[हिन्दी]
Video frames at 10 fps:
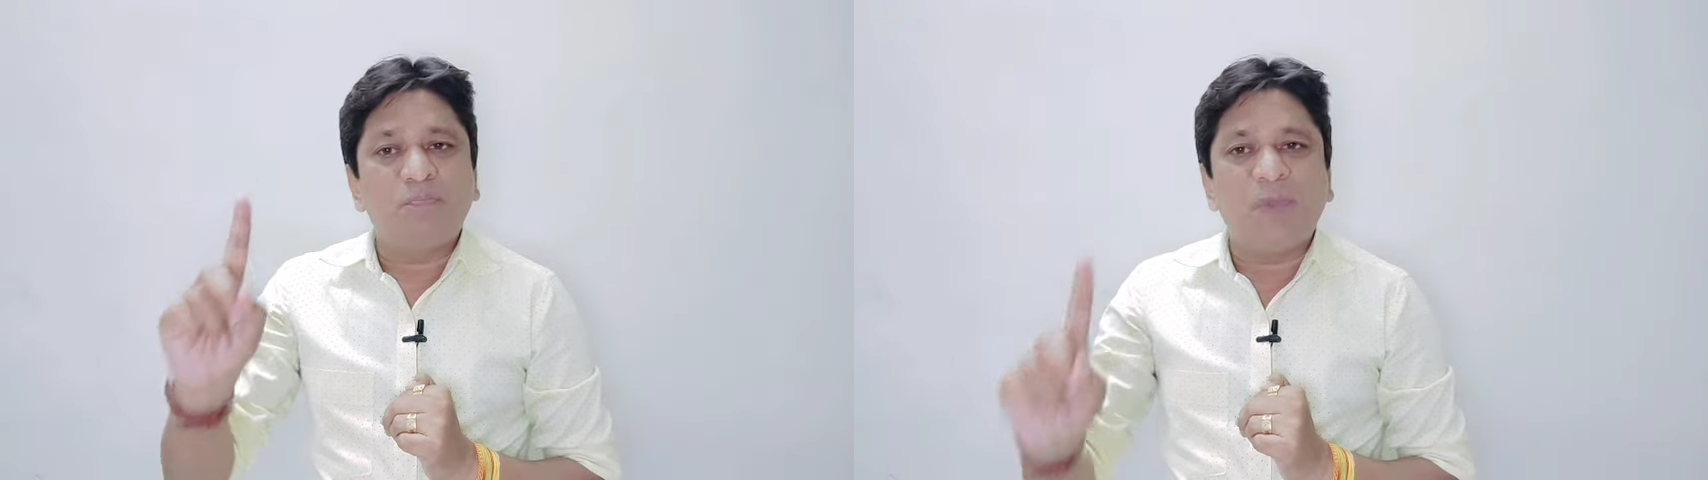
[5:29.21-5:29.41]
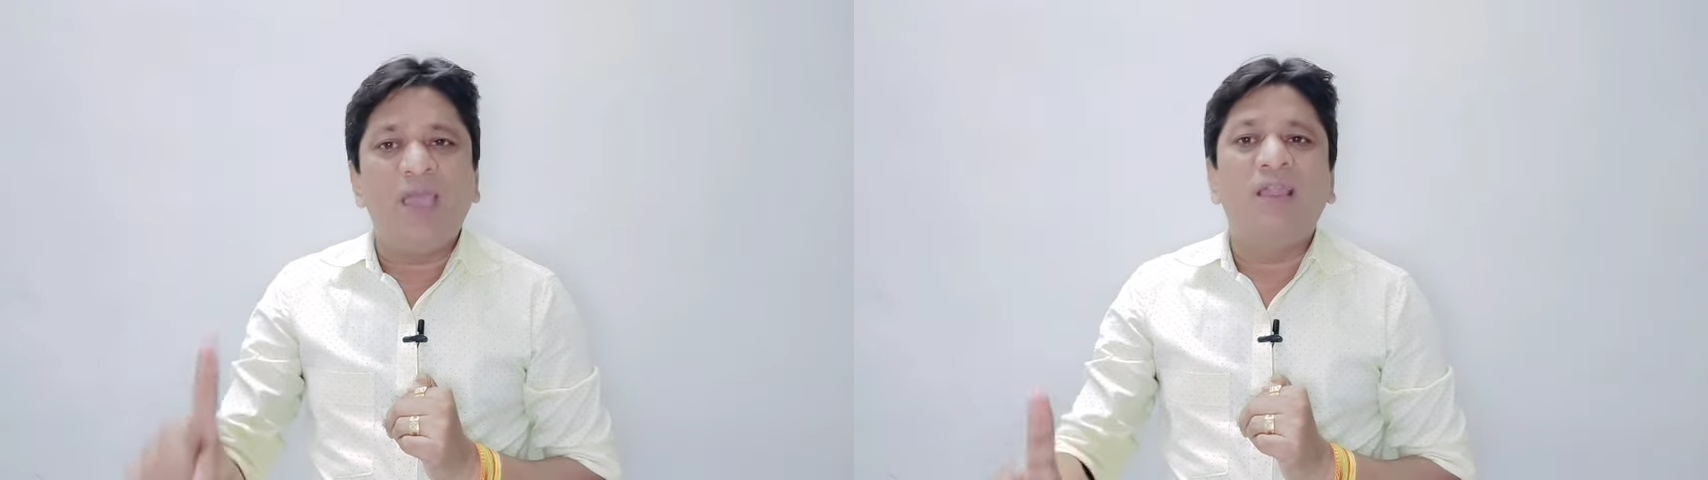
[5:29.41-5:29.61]

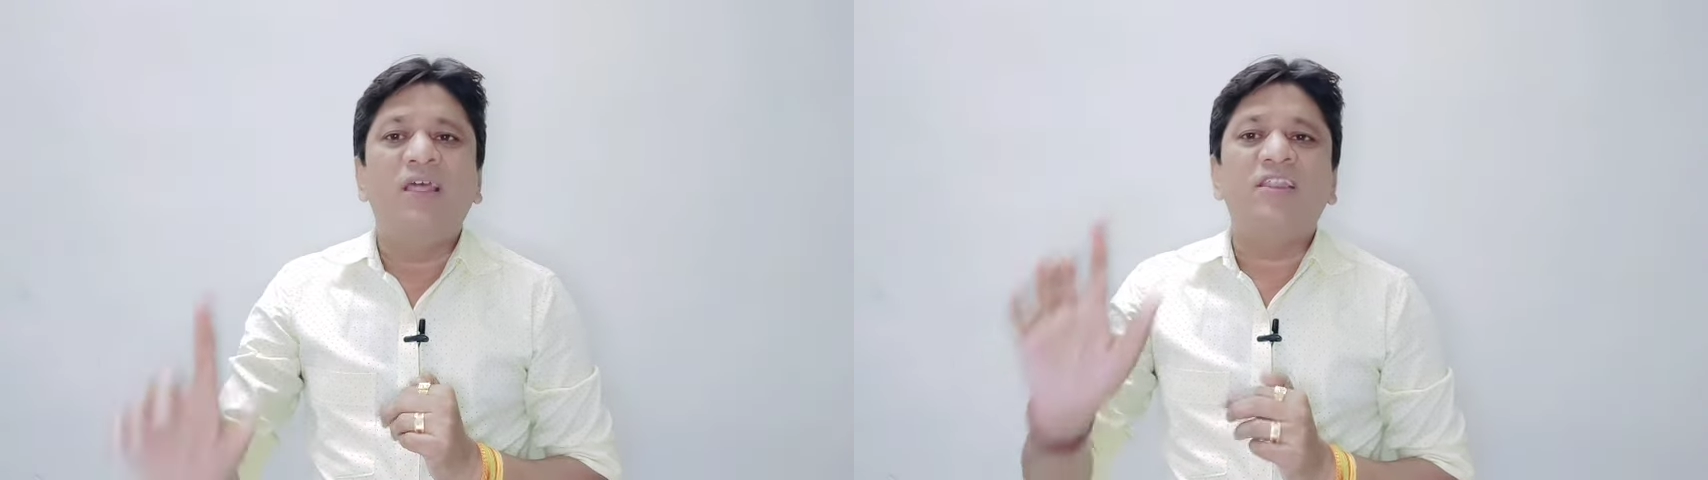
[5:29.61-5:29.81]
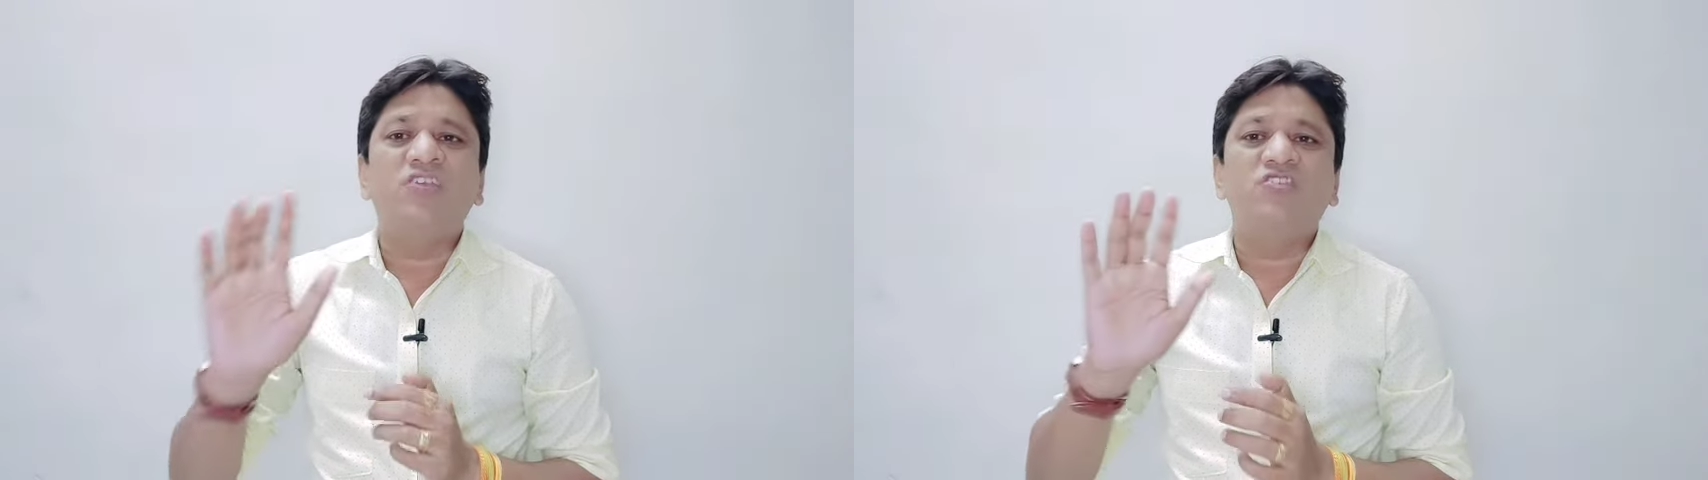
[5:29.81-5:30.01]

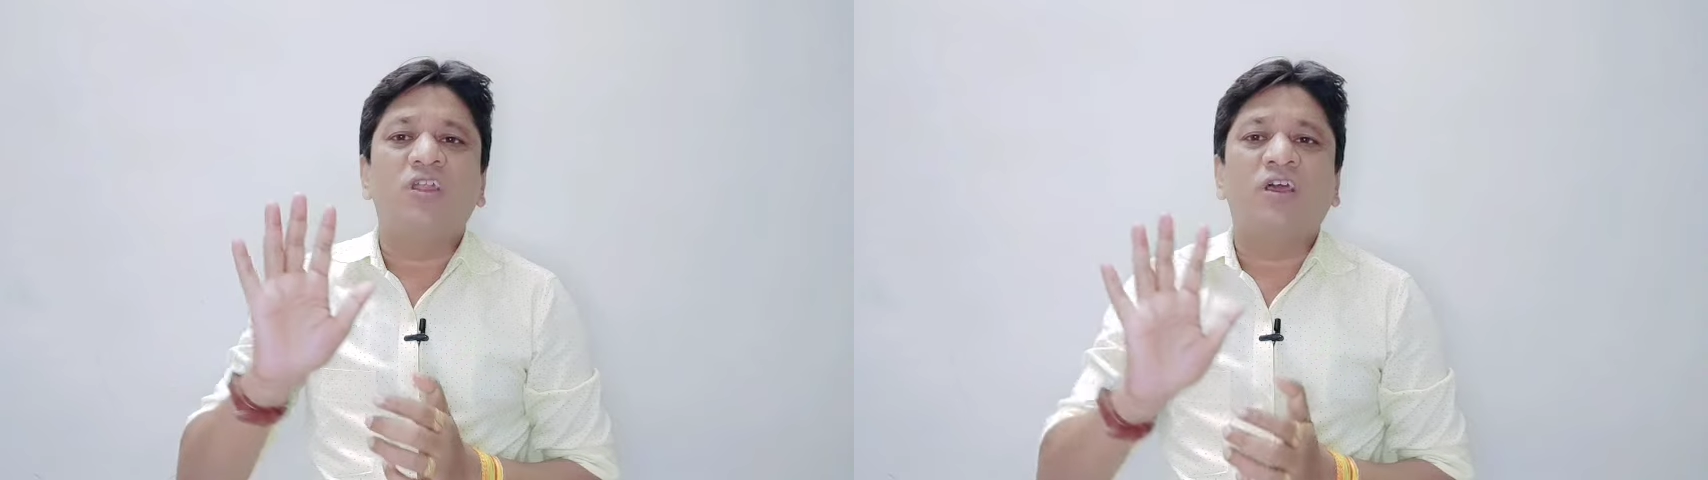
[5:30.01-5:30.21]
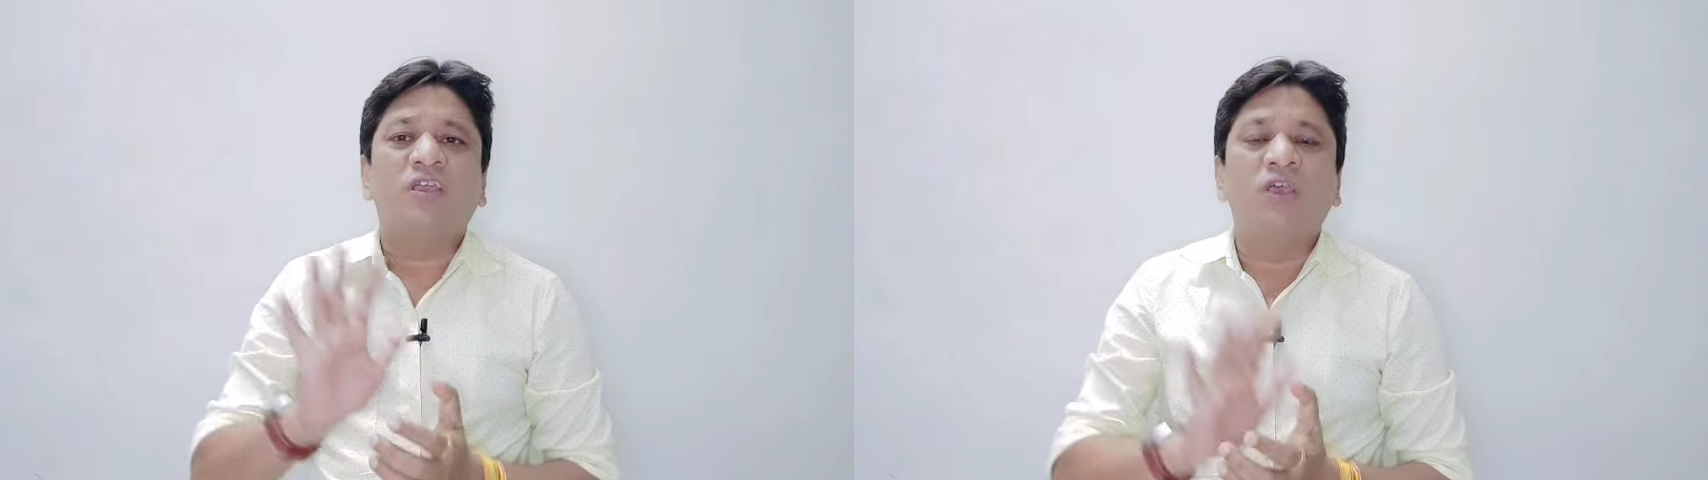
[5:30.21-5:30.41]
पहले नीचे
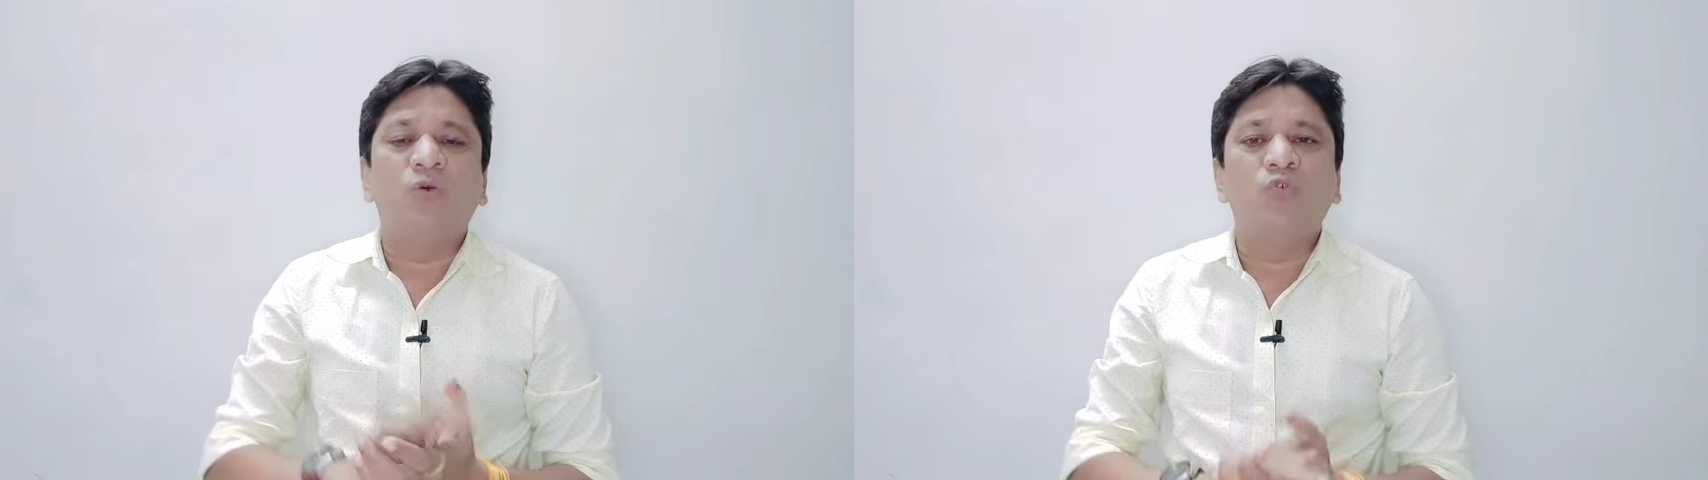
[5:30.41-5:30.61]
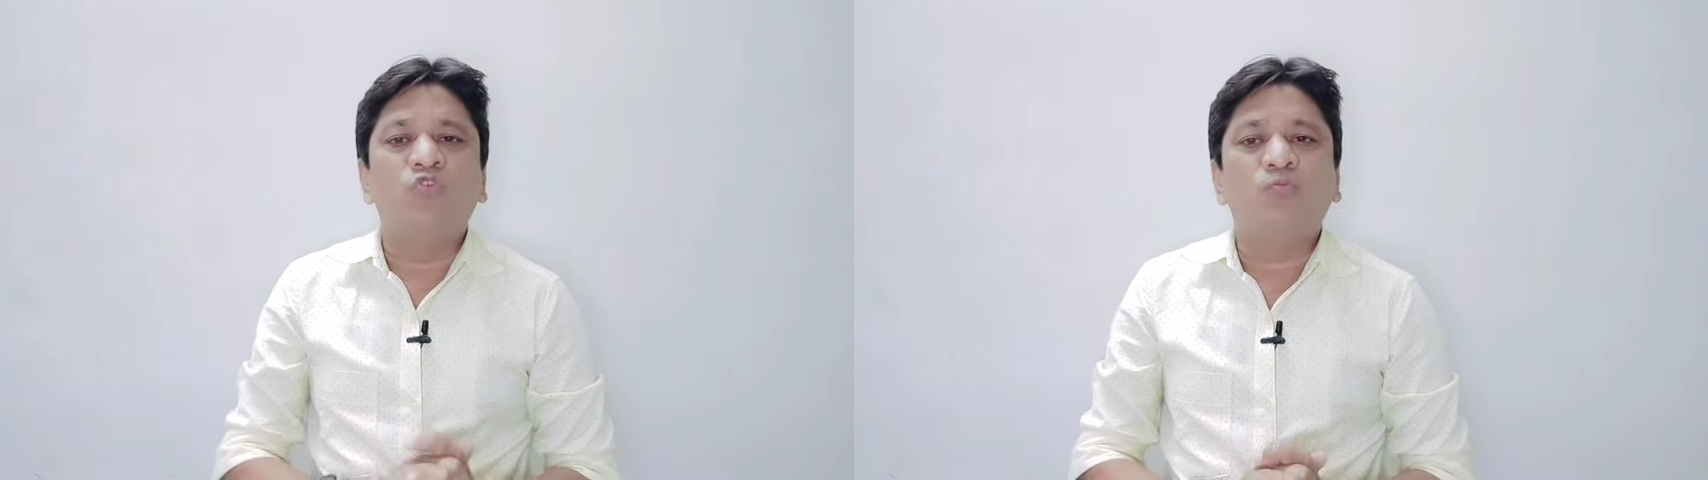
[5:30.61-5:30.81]
रखें
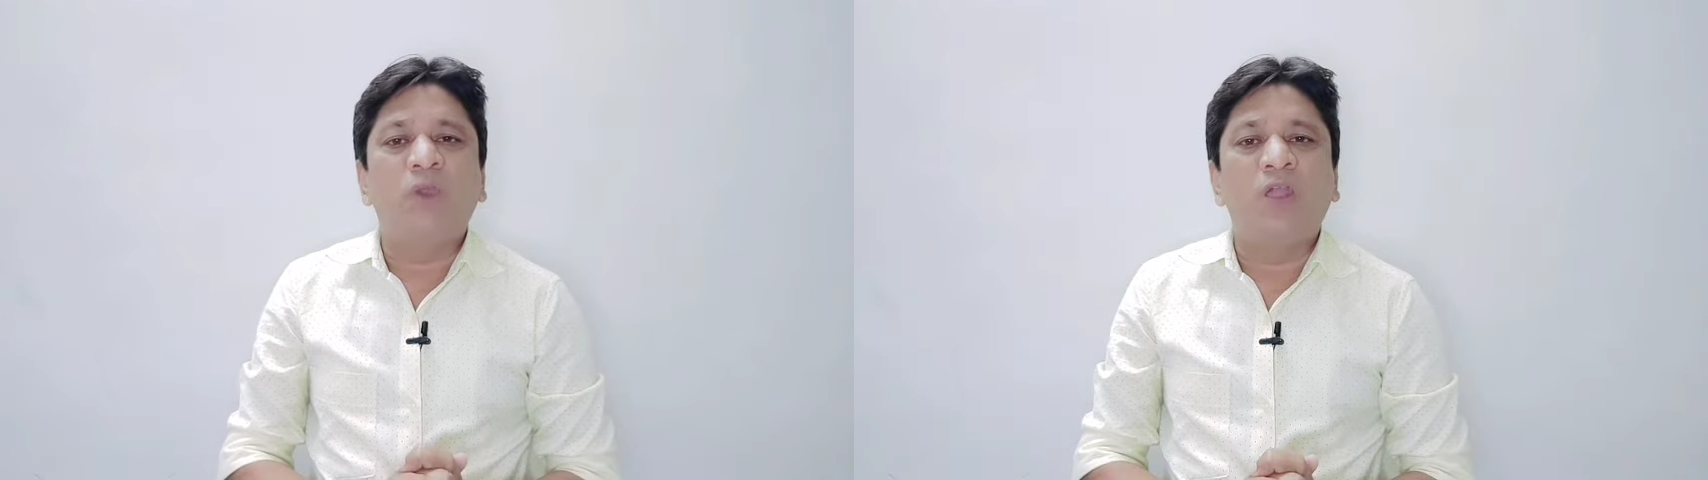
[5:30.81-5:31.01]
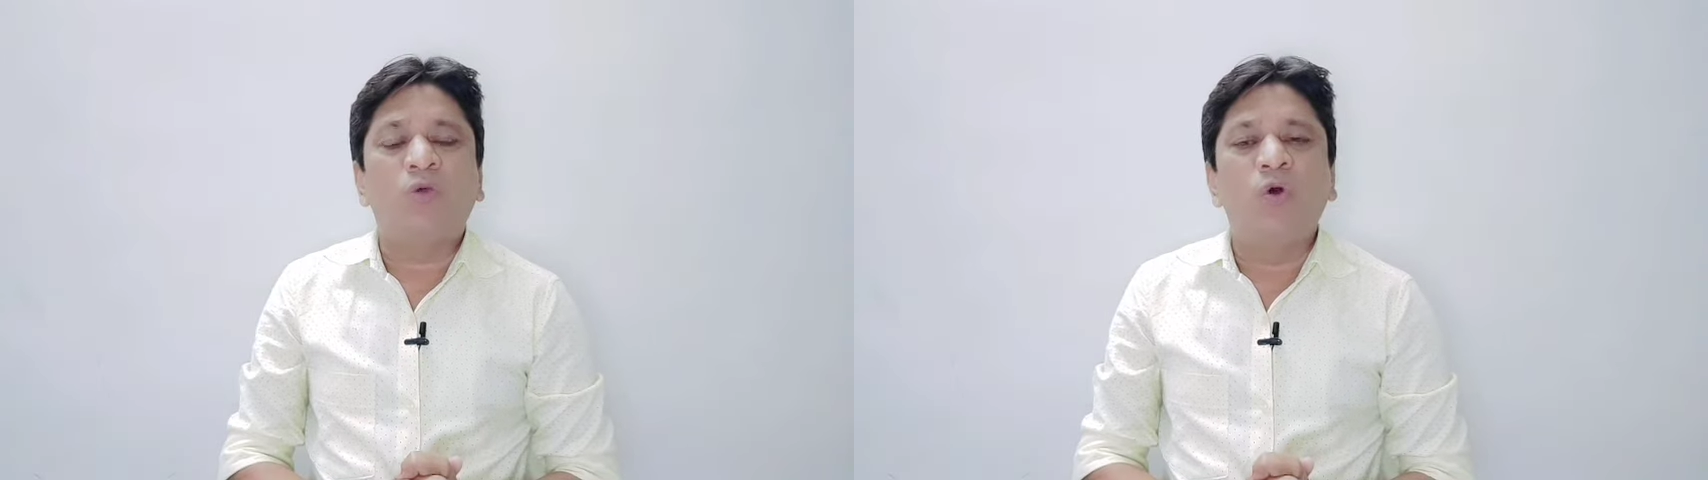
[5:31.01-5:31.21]
उस
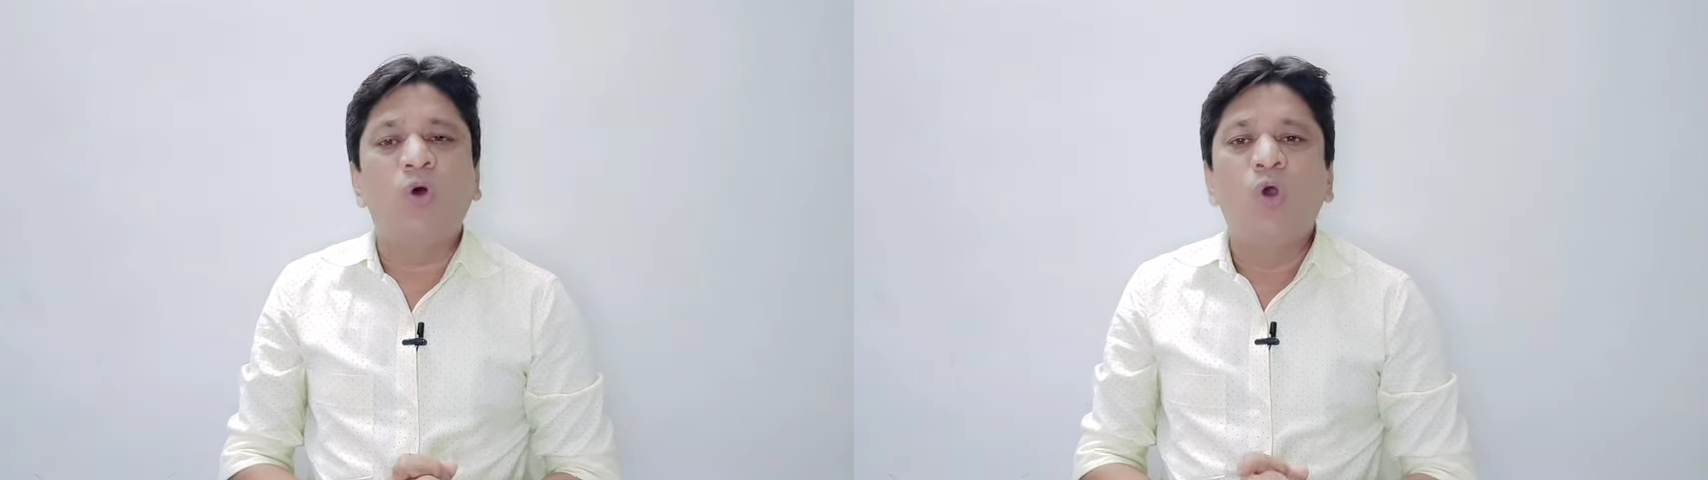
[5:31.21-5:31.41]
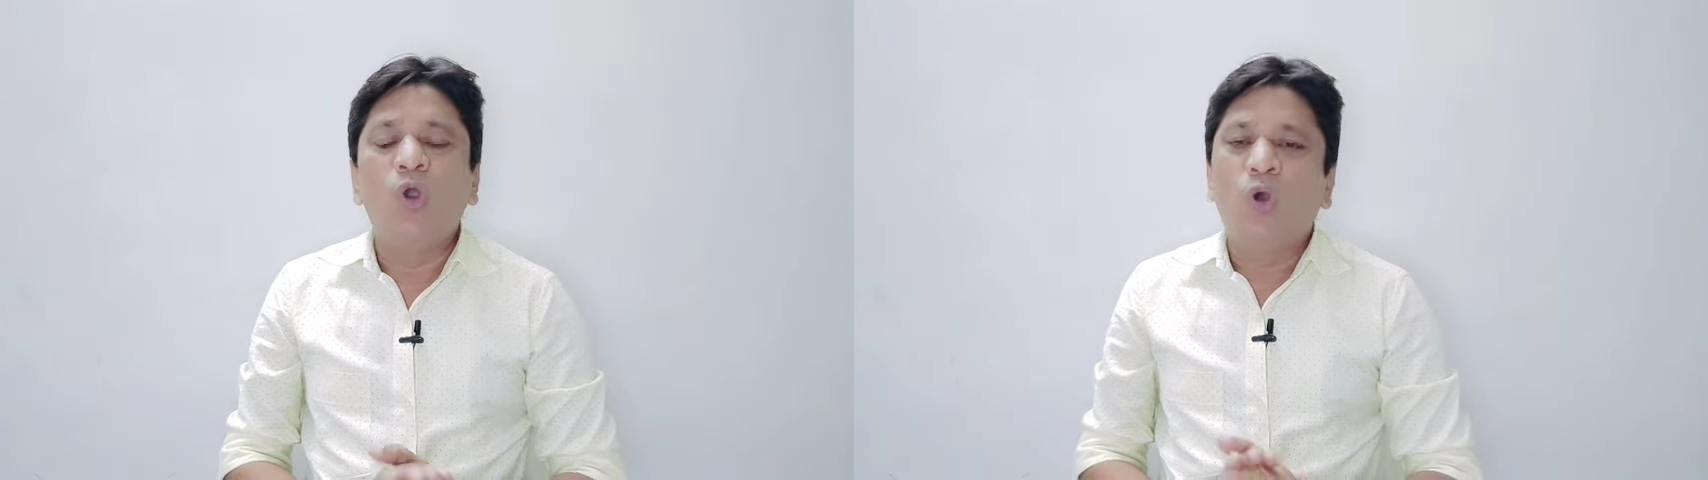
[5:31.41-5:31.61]
पैर को